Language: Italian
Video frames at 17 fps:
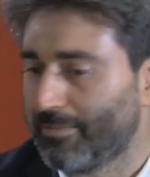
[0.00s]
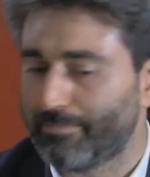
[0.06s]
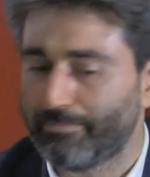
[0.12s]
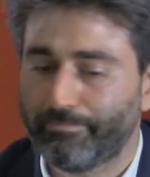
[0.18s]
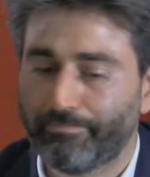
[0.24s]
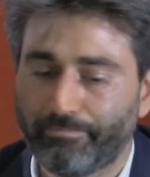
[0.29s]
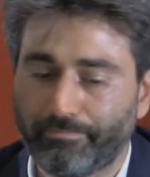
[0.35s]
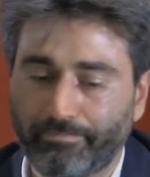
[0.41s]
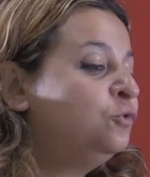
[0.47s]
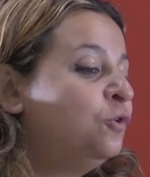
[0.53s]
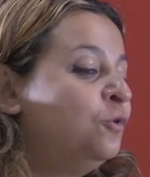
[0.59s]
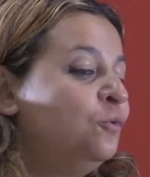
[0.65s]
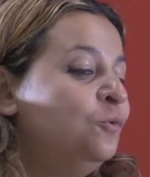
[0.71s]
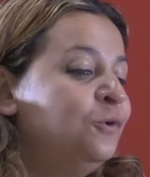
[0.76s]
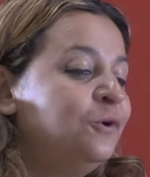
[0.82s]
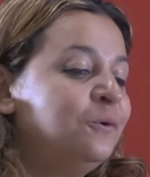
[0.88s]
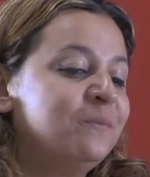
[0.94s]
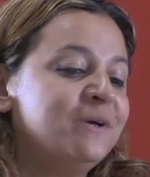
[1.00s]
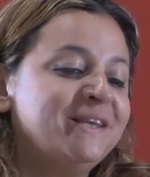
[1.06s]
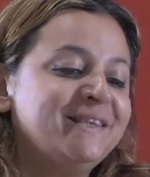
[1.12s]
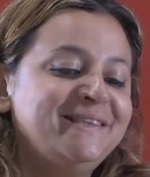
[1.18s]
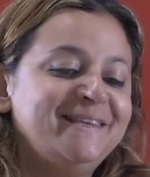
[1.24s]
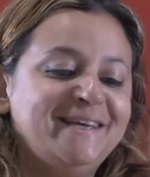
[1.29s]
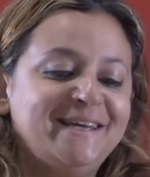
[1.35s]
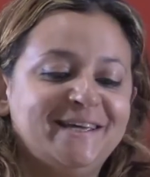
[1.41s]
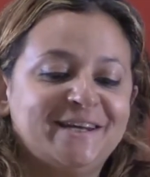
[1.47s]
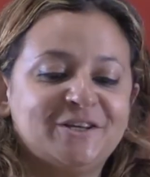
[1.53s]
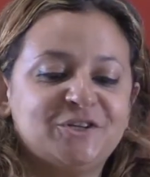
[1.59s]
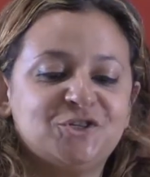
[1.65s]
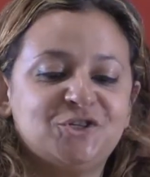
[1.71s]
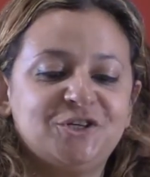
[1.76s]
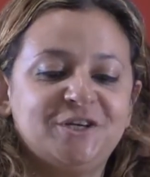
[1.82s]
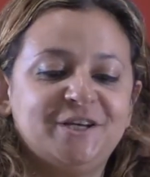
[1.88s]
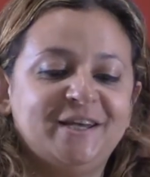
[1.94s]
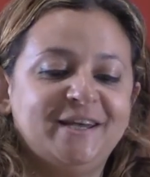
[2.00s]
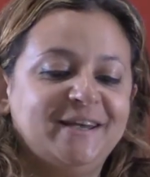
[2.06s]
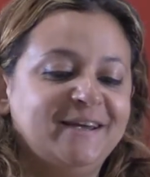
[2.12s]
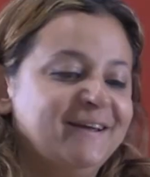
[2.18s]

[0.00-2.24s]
minuto uno per dirci